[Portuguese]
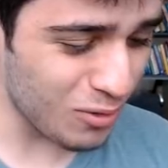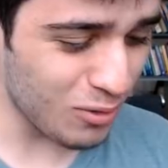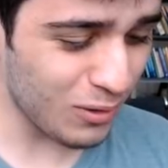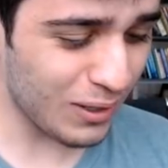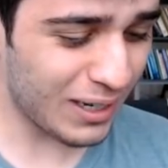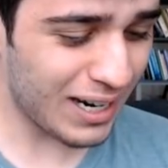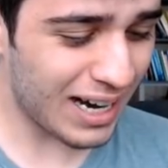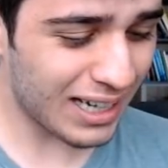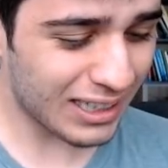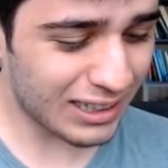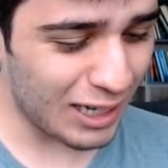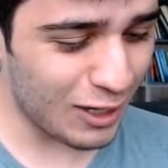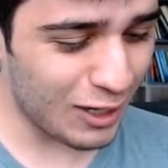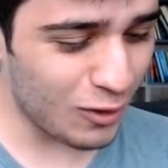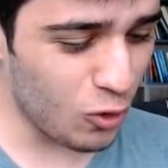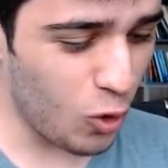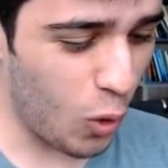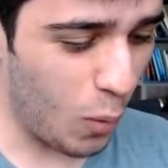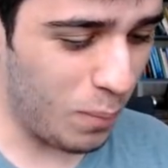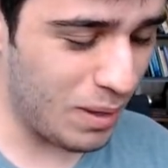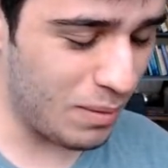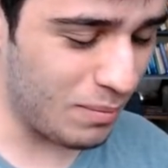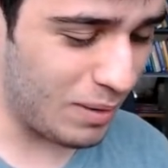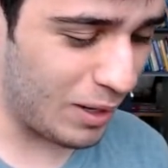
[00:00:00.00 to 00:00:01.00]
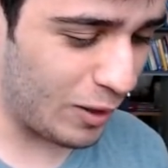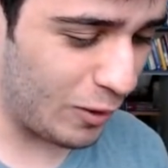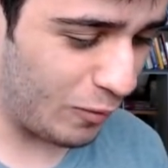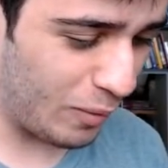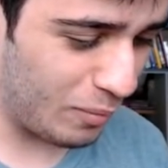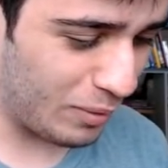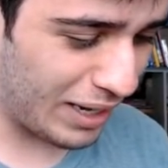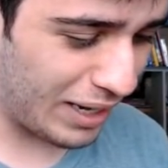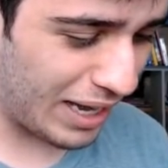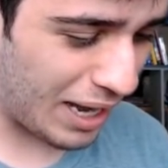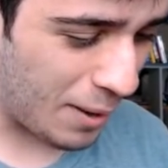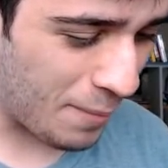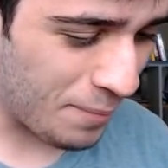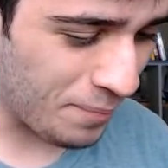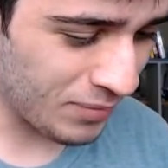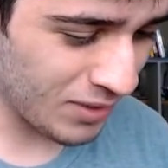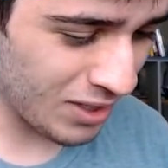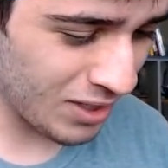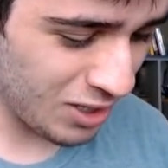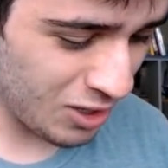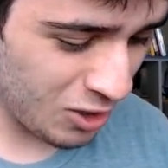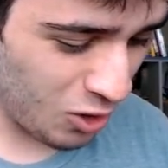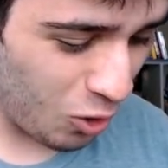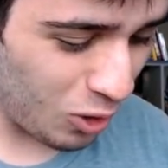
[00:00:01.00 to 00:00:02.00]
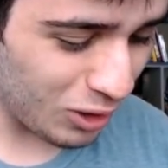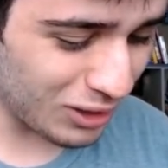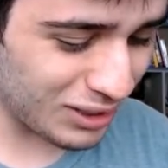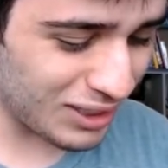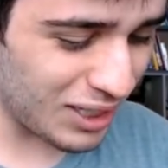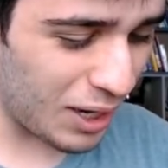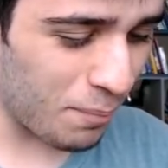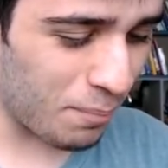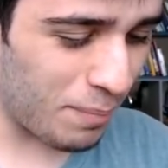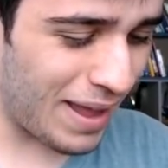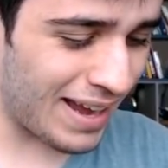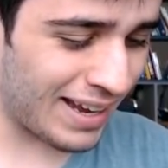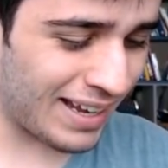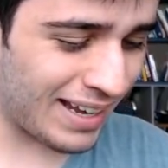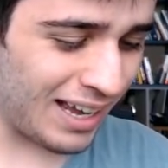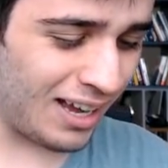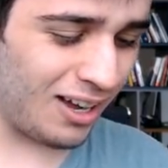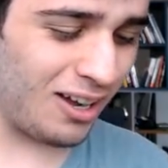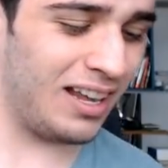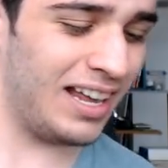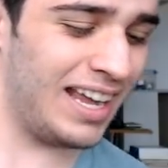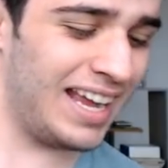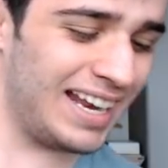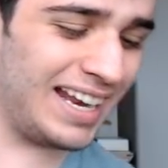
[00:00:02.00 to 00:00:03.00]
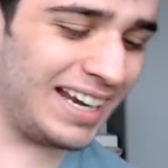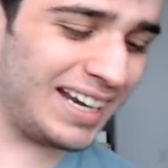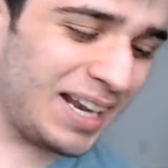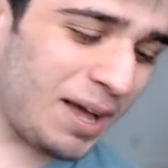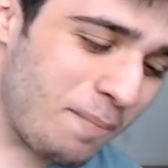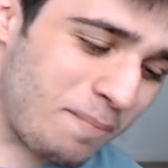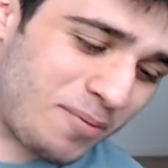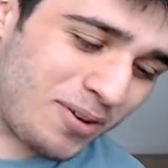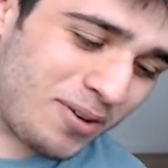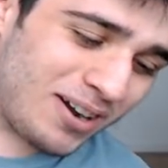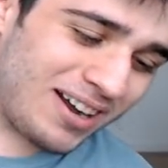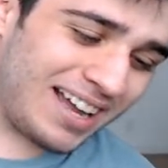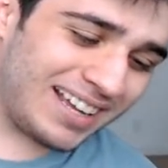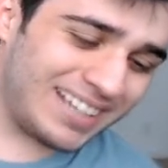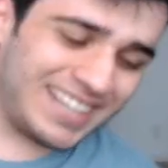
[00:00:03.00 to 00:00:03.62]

com carta noob, mano. Vamos lá. Outra peca, ó. Relâmpago é